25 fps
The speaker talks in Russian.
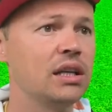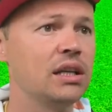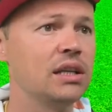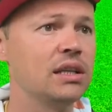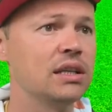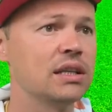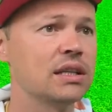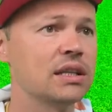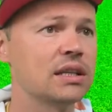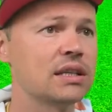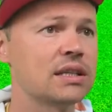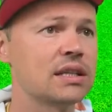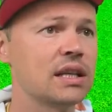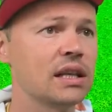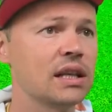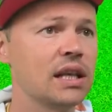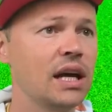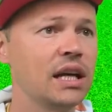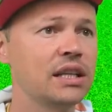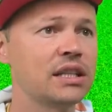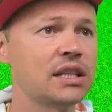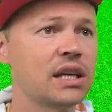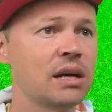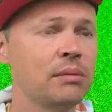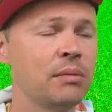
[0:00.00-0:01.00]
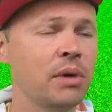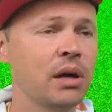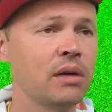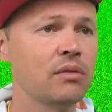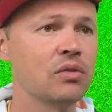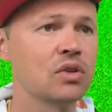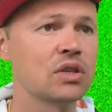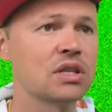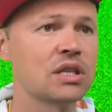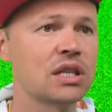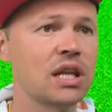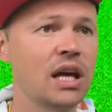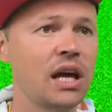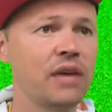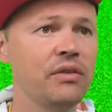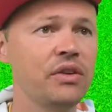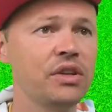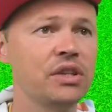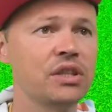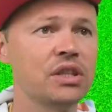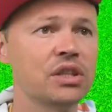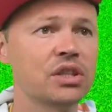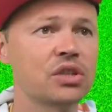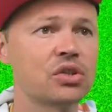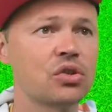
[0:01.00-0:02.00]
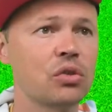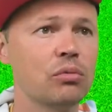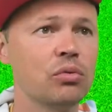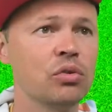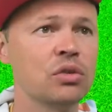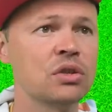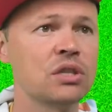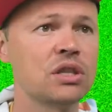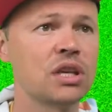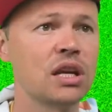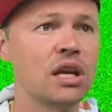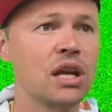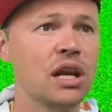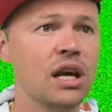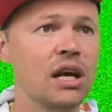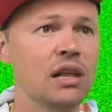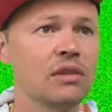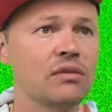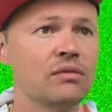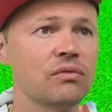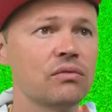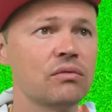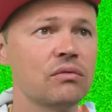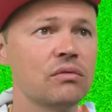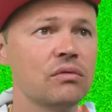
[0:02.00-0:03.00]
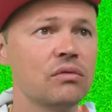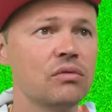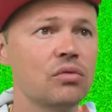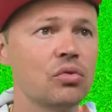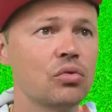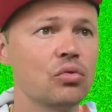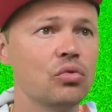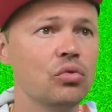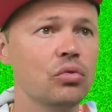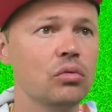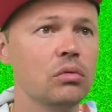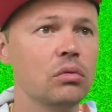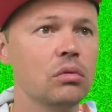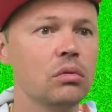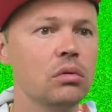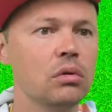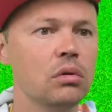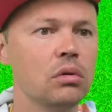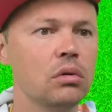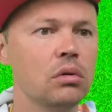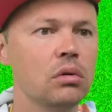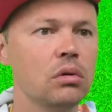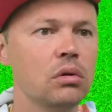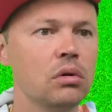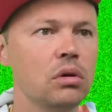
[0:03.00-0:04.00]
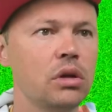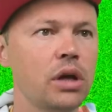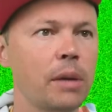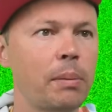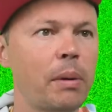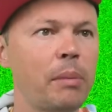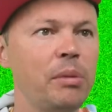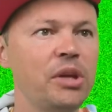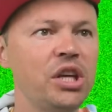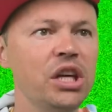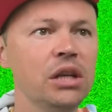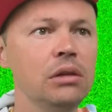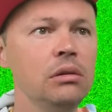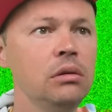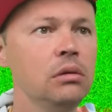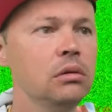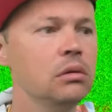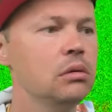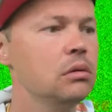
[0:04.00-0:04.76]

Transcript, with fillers: И солдатика моего ставить, чтобы он стрелял в другую... Я победил?